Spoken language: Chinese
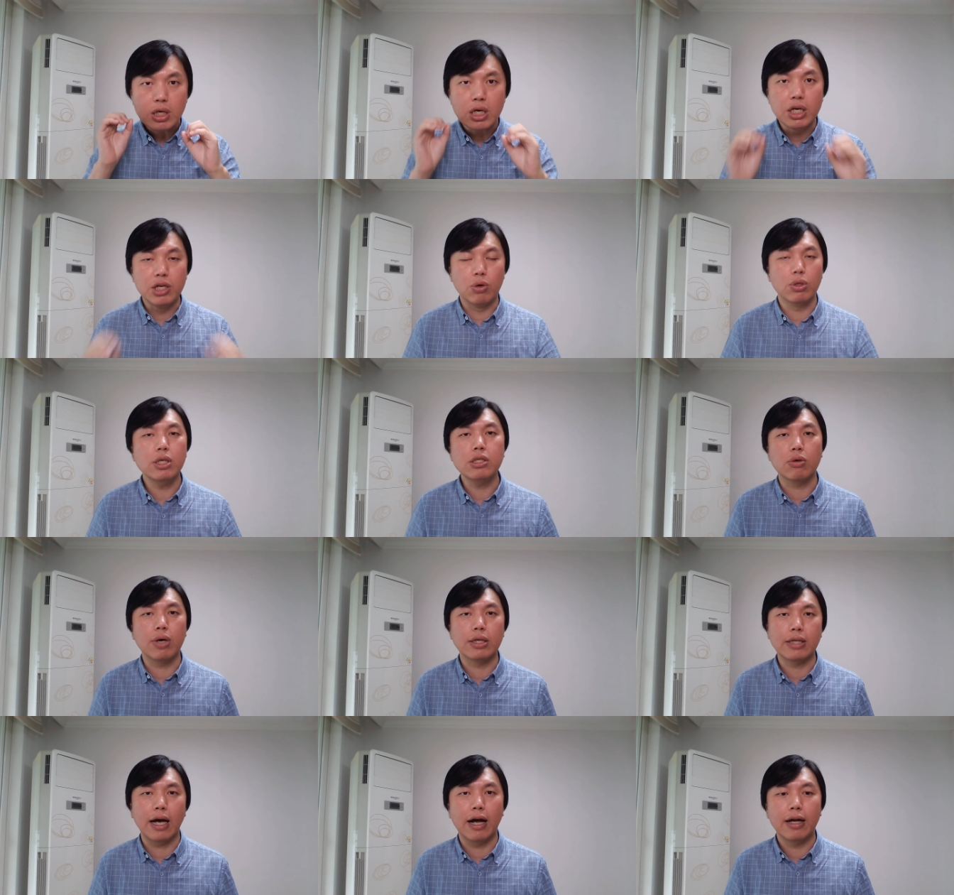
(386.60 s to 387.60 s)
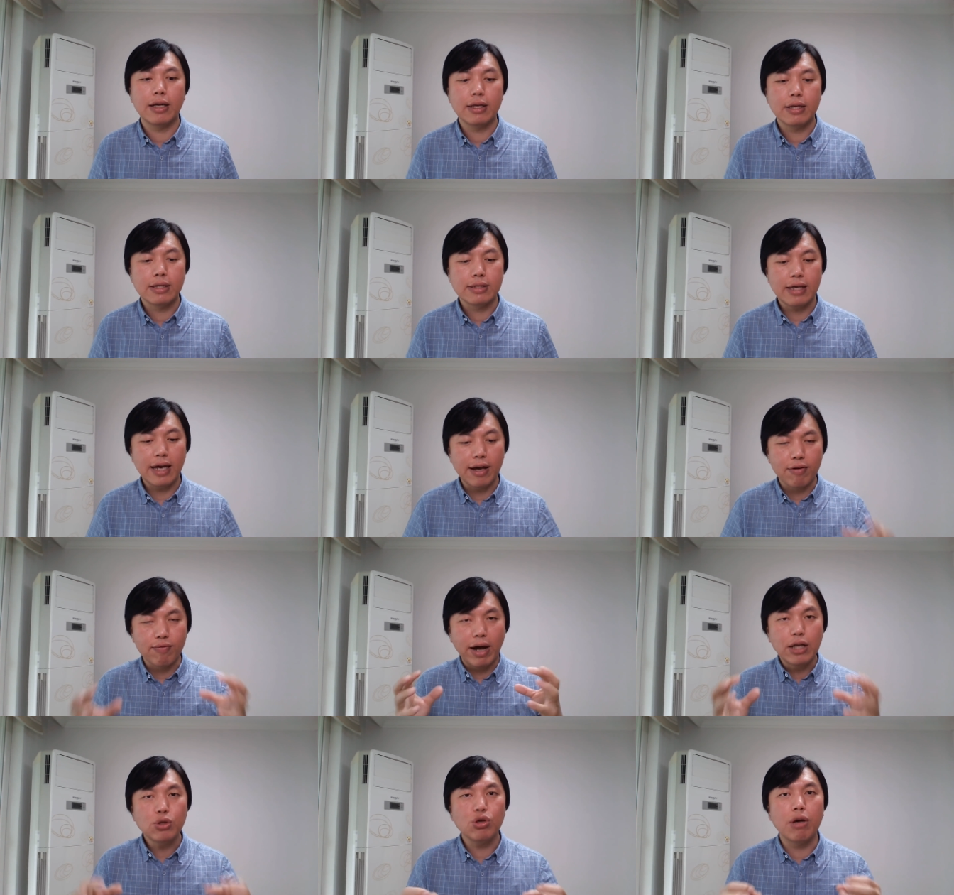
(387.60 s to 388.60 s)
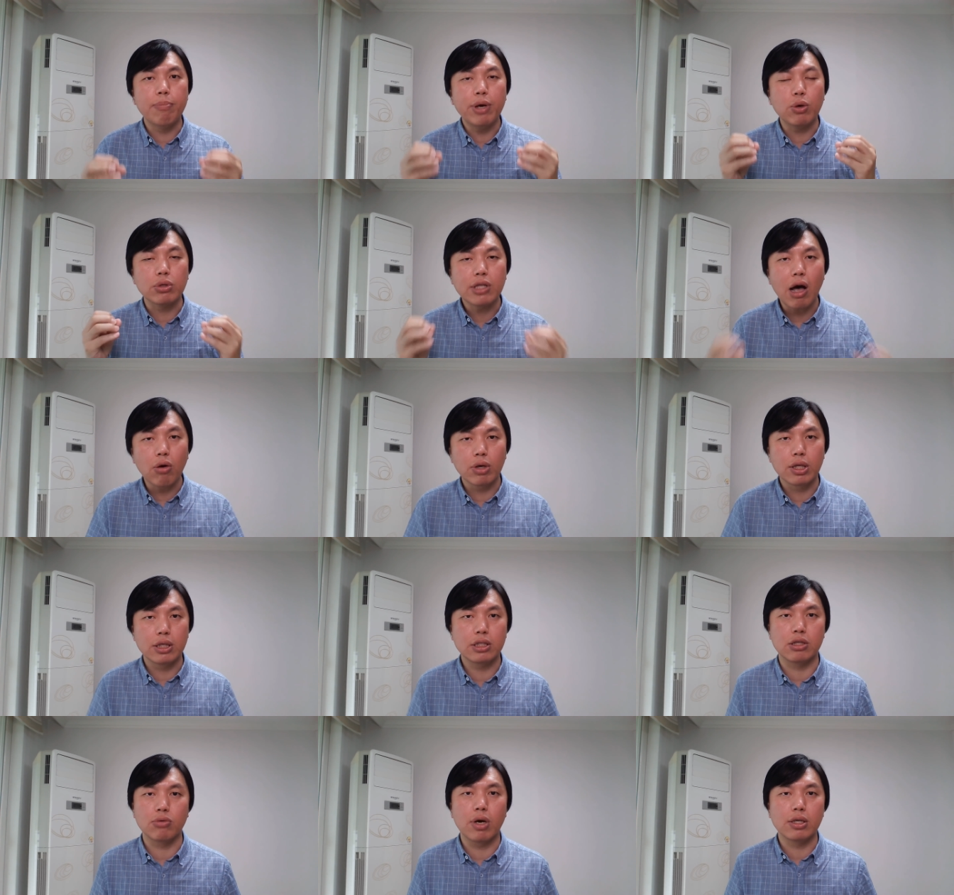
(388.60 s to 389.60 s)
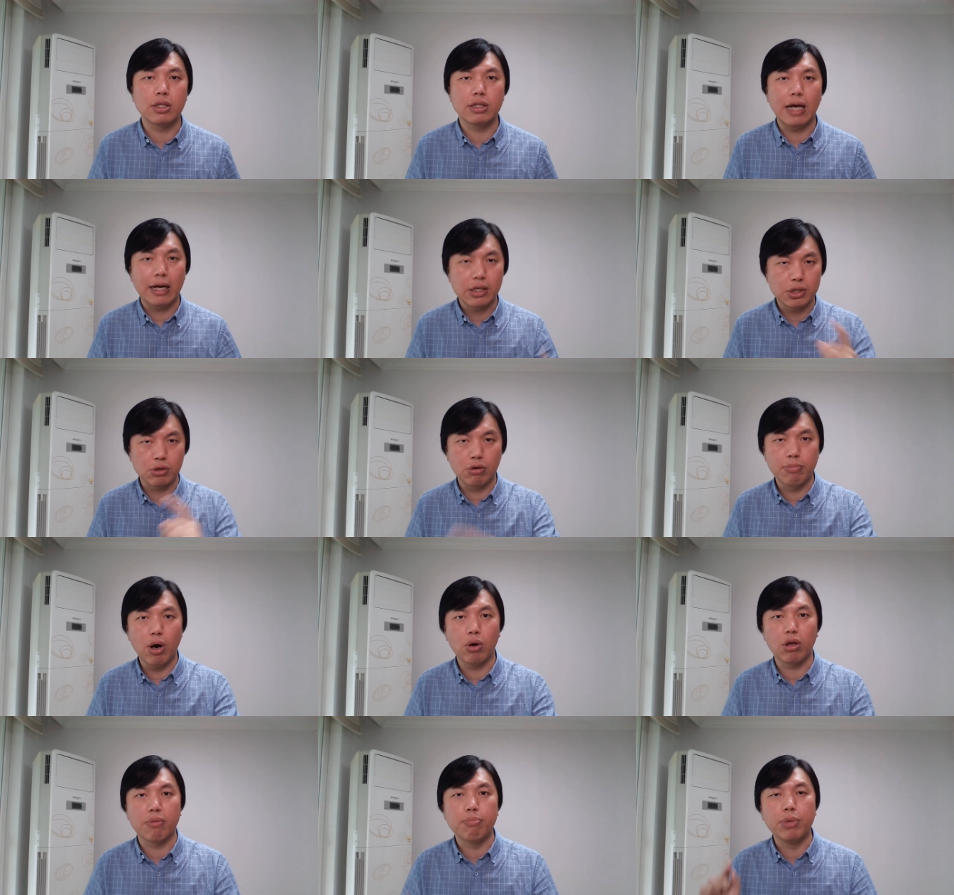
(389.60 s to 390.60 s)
理由的情况下，在完全没有道义的情况之下使用暴力。